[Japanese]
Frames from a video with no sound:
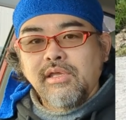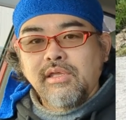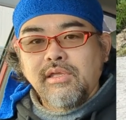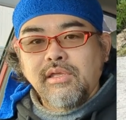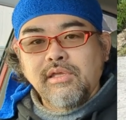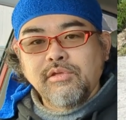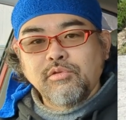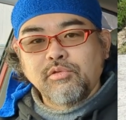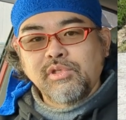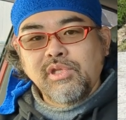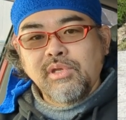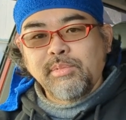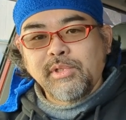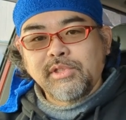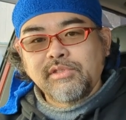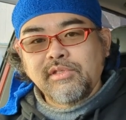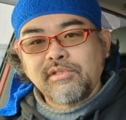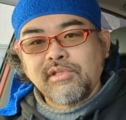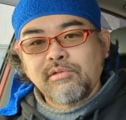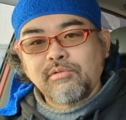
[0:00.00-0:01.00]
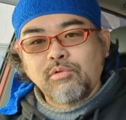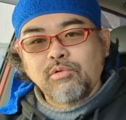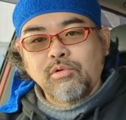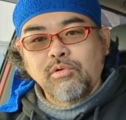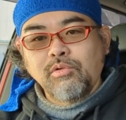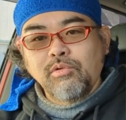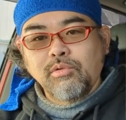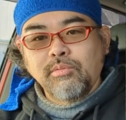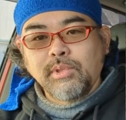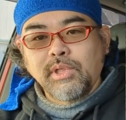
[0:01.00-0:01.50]
えー、その張っていったとこ
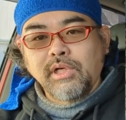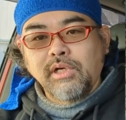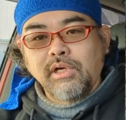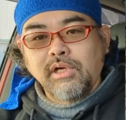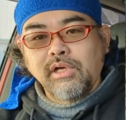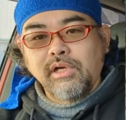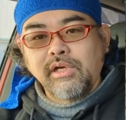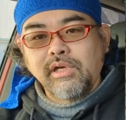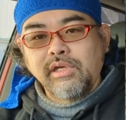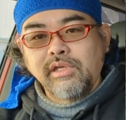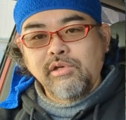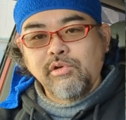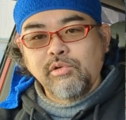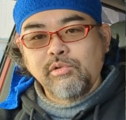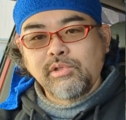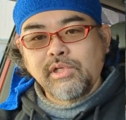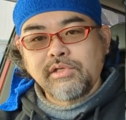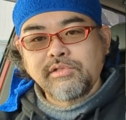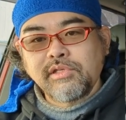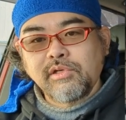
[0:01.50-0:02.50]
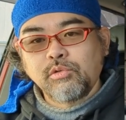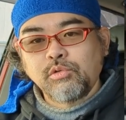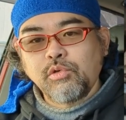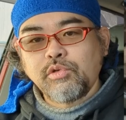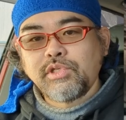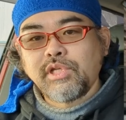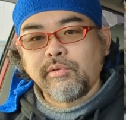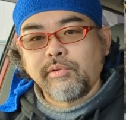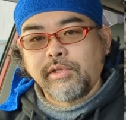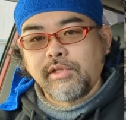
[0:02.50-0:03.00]
ろを、まあ、いろいろたくさん落と
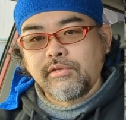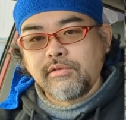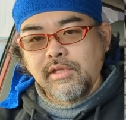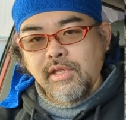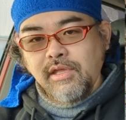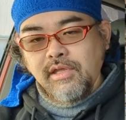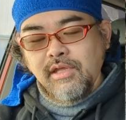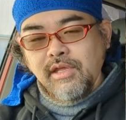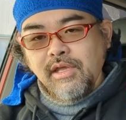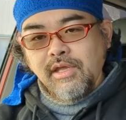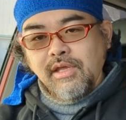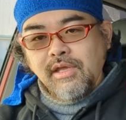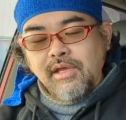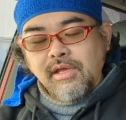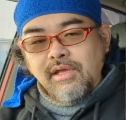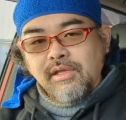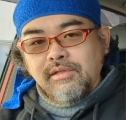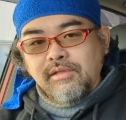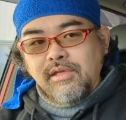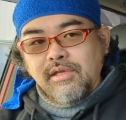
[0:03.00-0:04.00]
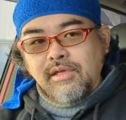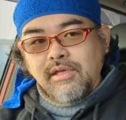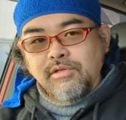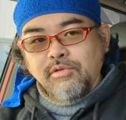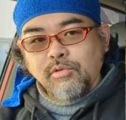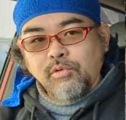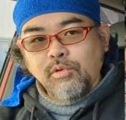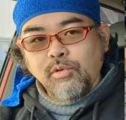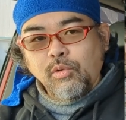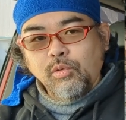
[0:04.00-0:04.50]
したわけですねってそ
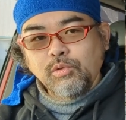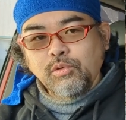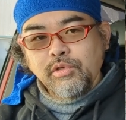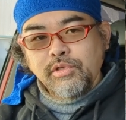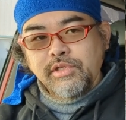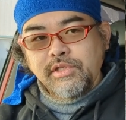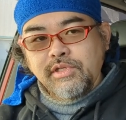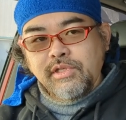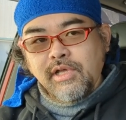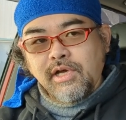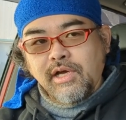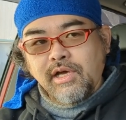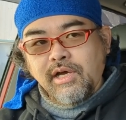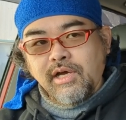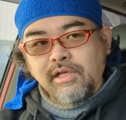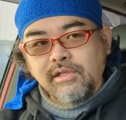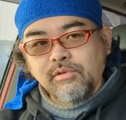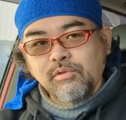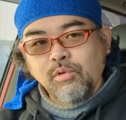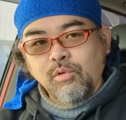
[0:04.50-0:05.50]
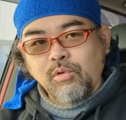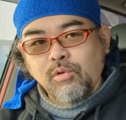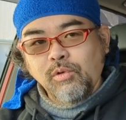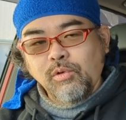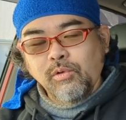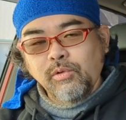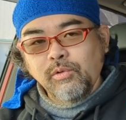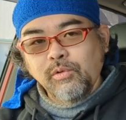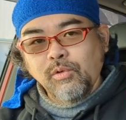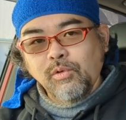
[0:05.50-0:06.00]
の落としたとこ
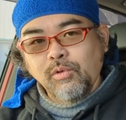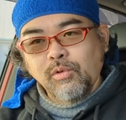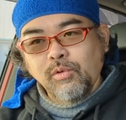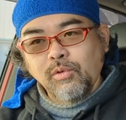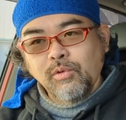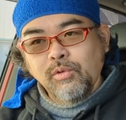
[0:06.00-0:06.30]
ろの